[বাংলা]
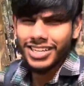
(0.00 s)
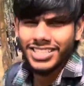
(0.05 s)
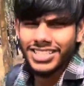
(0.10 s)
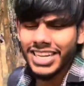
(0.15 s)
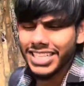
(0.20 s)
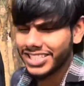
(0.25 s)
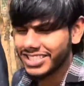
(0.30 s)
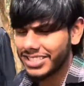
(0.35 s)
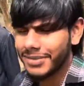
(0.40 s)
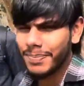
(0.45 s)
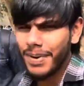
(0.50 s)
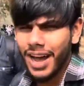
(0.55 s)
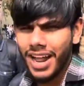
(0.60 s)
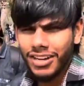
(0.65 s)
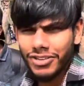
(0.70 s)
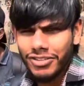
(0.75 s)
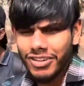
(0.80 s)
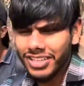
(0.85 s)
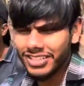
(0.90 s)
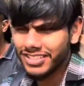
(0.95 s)
সাথে যে
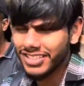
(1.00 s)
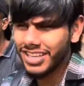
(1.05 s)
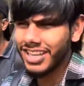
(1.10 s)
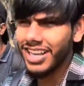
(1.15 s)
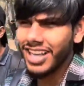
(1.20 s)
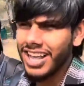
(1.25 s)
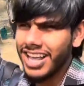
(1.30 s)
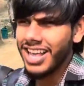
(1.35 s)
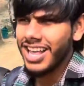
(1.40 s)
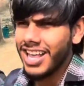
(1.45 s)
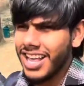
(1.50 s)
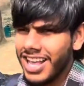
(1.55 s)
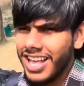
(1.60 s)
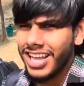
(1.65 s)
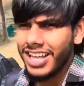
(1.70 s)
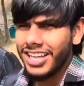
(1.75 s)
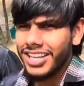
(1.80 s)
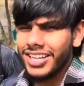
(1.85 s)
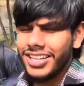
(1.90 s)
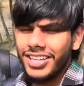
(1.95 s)
পাহাড়গুলো আছে
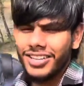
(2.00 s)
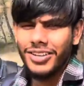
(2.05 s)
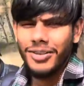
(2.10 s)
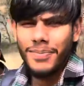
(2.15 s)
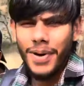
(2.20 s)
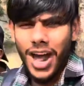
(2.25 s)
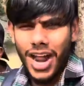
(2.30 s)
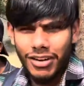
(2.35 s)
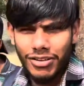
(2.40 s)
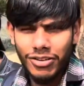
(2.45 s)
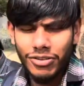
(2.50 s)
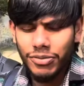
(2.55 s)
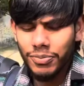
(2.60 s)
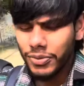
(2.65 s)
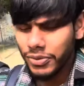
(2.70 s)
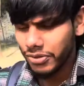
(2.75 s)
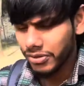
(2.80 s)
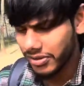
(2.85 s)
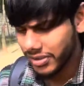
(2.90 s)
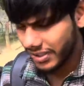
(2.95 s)
এই পাহাড়গুলোর
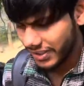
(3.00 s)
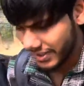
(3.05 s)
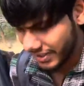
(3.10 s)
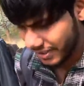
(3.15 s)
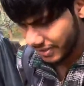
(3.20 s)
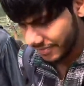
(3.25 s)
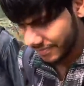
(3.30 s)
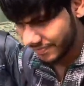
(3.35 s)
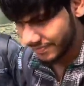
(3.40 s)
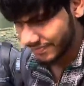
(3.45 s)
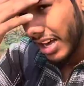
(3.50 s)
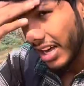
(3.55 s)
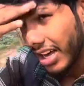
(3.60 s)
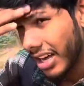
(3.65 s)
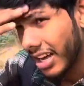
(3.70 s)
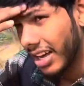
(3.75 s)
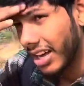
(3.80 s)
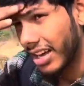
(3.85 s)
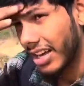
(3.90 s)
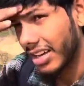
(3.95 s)
উপরে উঠতেছি
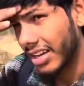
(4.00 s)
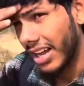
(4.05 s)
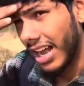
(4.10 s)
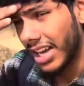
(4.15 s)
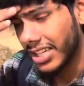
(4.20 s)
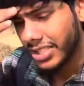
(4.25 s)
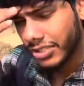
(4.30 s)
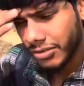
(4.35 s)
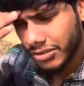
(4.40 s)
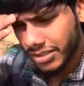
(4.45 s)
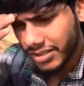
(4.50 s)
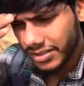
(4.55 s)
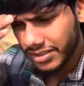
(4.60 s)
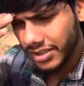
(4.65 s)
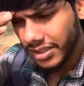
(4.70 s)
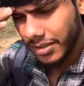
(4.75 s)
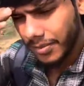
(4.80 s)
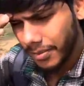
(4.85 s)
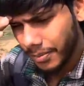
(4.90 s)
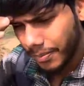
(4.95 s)
আর আশা করতেছি
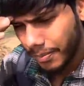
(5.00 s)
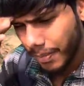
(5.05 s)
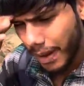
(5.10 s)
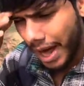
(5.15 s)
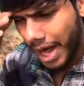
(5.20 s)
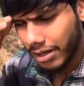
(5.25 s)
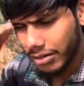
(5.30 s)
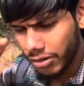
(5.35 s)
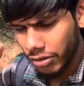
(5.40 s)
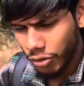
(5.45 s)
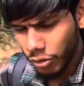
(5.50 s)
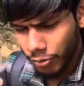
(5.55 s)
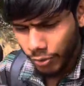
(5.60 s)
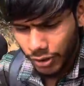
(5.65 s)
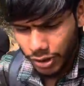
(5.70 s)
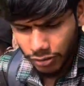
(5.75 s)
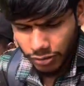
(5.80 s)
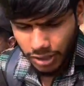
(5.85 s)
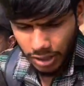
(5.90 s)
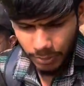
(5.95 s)
পাহাড়গুলোর
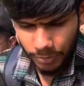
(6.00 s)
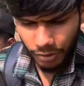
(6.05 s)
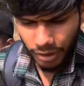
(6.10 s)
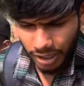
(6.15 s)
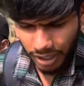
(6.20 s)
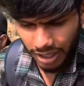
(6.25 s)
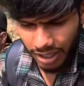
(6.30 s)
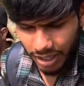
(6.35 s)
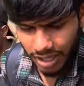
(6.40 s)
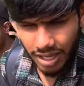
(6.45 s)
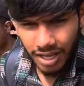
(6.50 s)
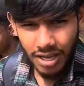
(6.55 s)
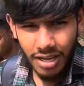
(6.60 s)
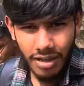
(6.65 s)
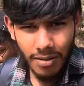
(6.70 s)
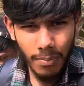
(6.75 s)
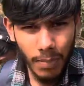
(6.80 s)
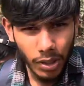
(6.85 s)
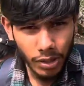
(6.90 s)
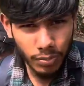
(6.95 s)
উপরে উঠার পরে
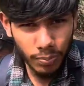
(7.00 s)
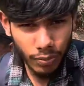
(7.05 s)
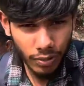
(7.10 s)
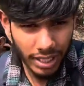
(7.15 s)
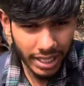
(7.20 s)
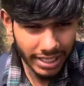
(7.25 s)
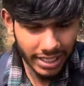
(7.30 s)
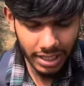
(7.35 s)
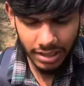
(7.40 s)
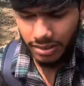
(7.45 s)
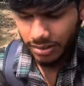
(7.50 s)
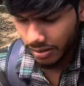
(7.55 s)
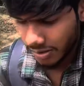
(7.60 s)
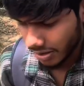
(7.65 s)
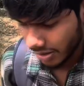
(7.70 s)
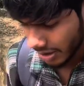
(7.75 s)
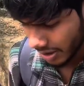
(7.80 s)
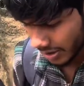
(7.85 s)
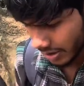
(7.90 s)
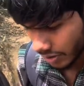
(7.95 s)
মাধবপুর লেকের
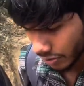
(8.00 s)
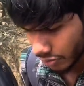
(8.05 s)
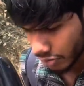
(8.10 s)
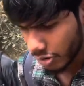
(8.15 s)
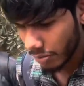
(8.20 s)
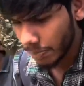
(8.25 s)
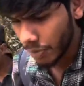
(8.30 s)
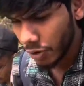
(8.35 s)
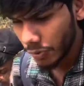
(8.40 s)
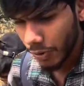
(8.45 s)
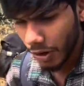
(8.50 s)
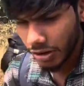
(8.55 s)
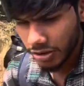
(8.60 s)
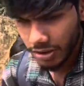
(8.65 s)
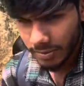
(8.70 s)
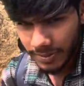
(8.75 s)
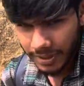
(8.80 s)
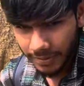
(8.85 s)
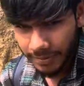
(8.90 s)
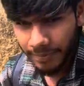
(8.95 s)
একটা সুন্দর ভিউ পাওয়া
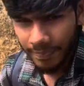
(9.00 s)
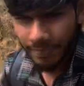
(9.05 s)
যাবে